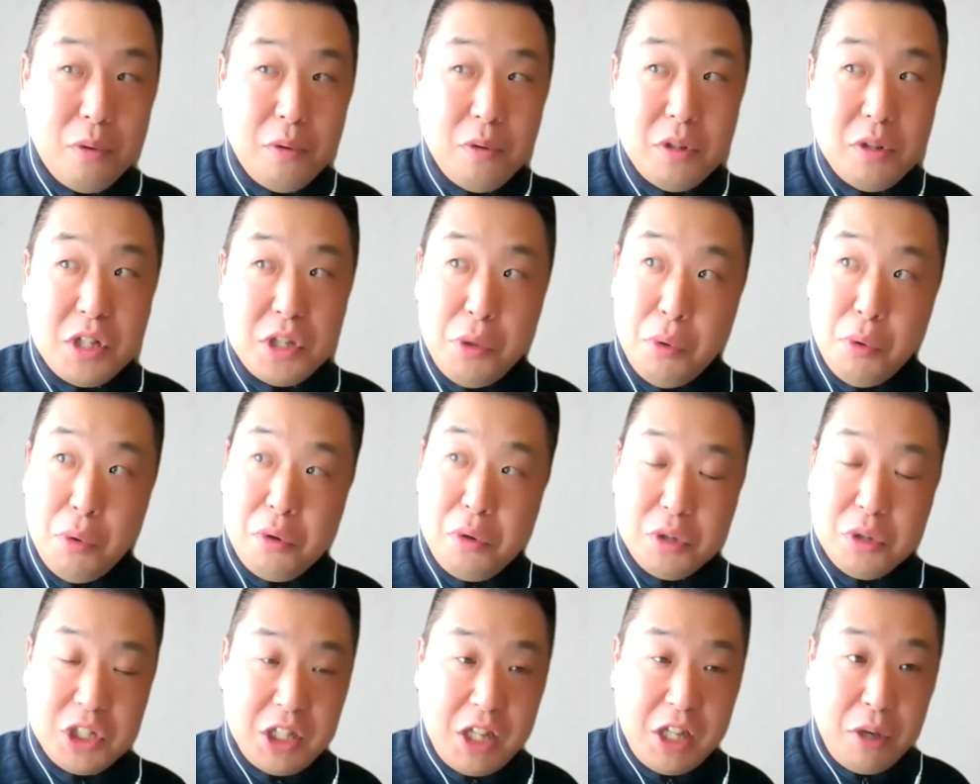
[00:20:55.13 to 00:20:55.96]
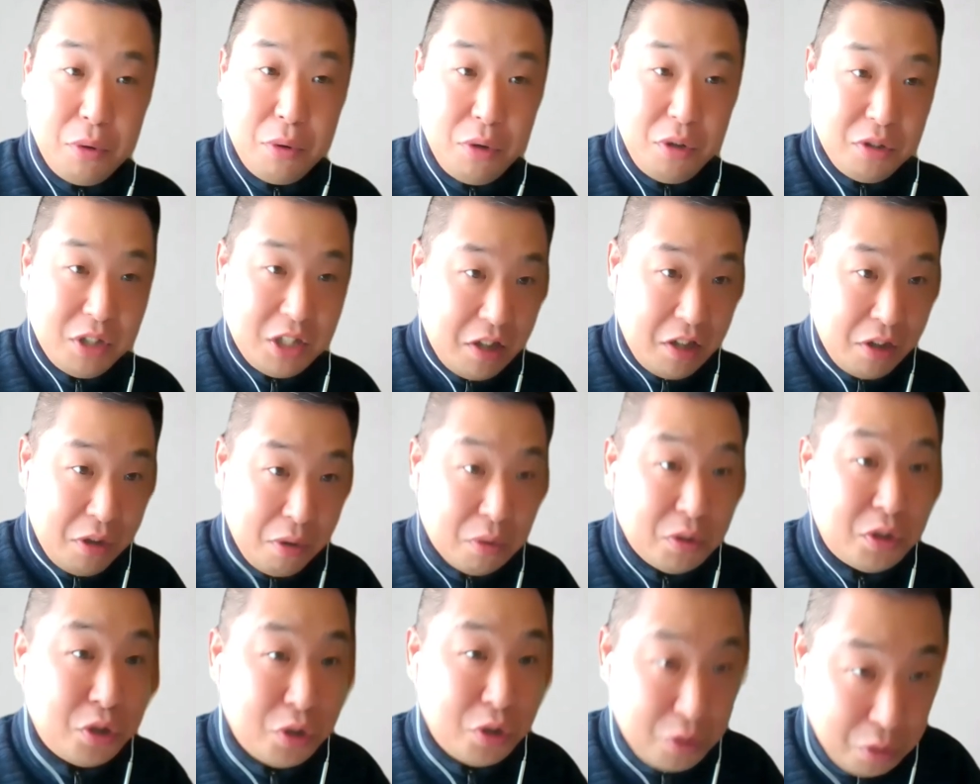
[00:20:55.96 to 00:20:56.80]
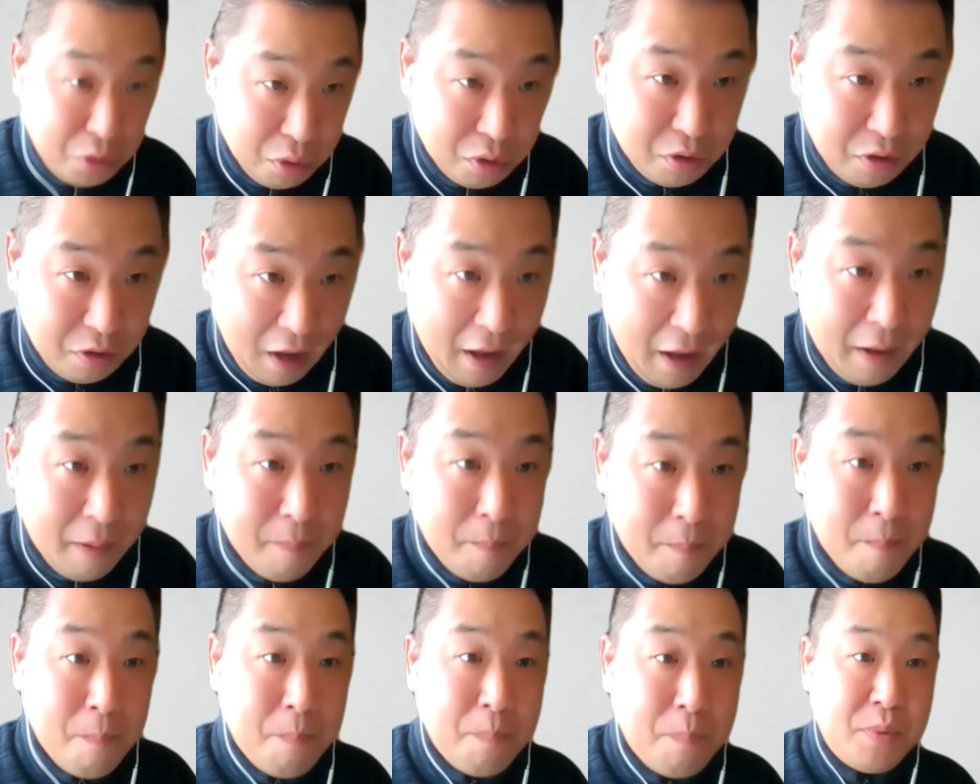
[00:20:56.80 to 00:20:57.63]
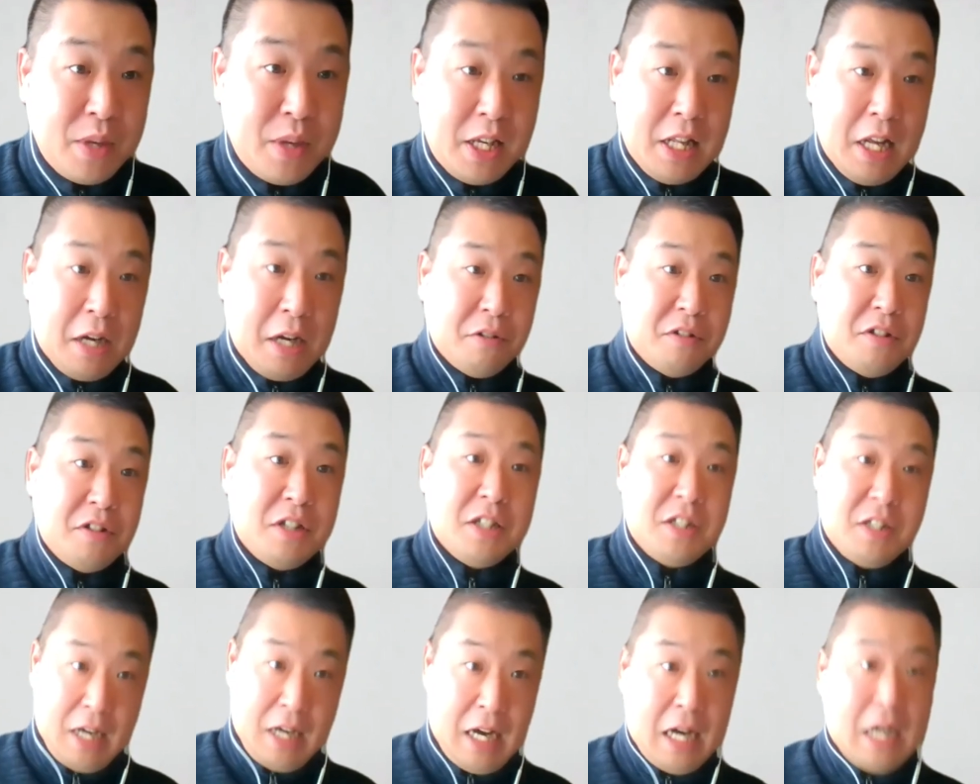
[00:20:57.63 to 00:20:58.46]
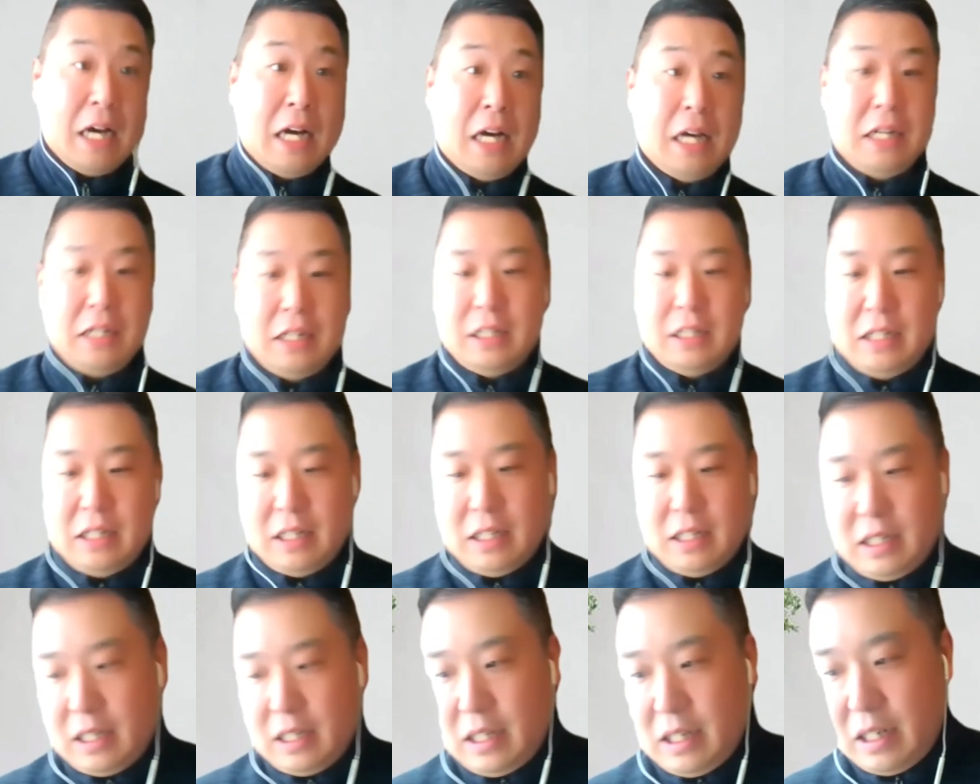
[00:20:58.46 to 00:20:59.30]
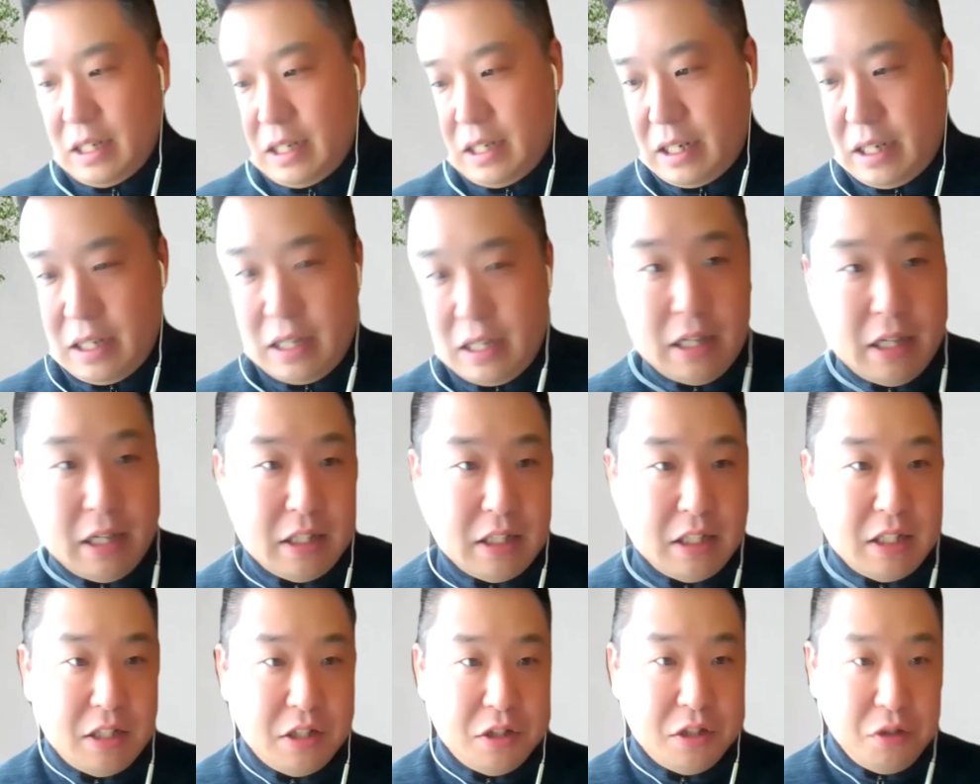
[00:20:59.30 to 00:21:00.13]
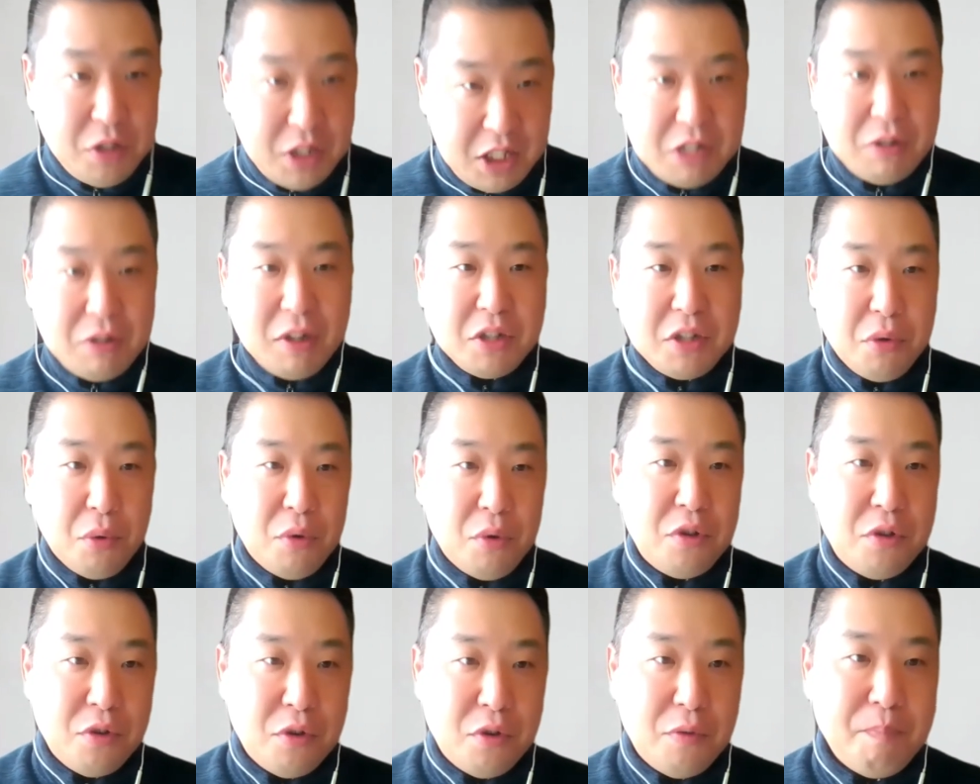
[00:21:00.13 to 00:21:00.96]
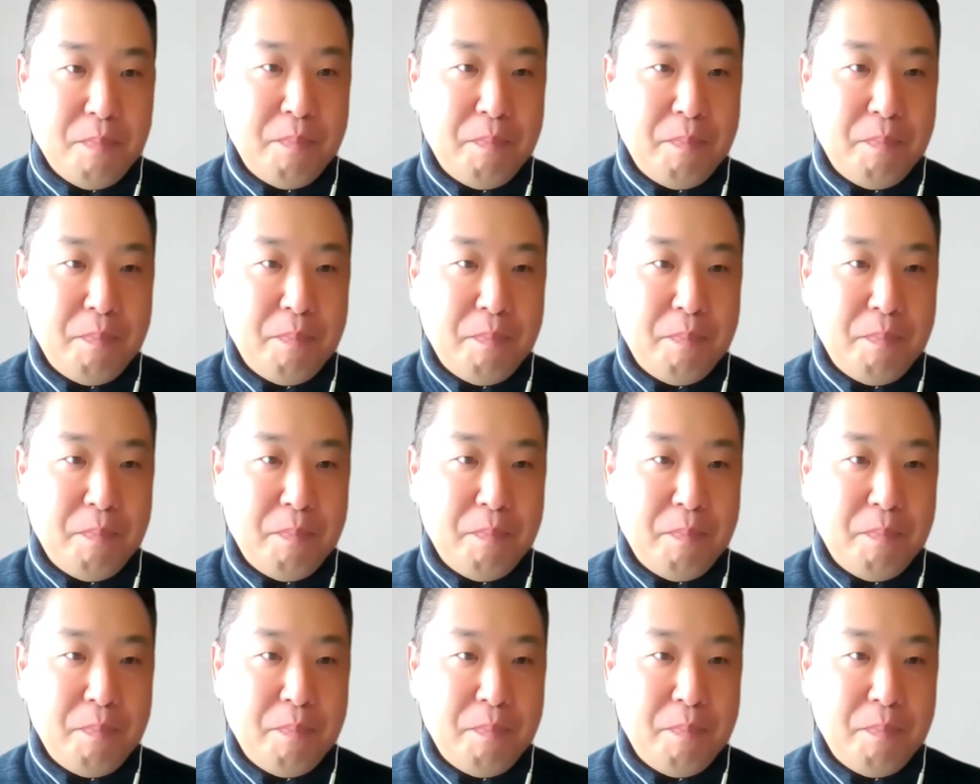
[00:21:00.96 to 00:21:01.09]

う創業して言ってた46年になるんですが、えー、ずっと父はそういう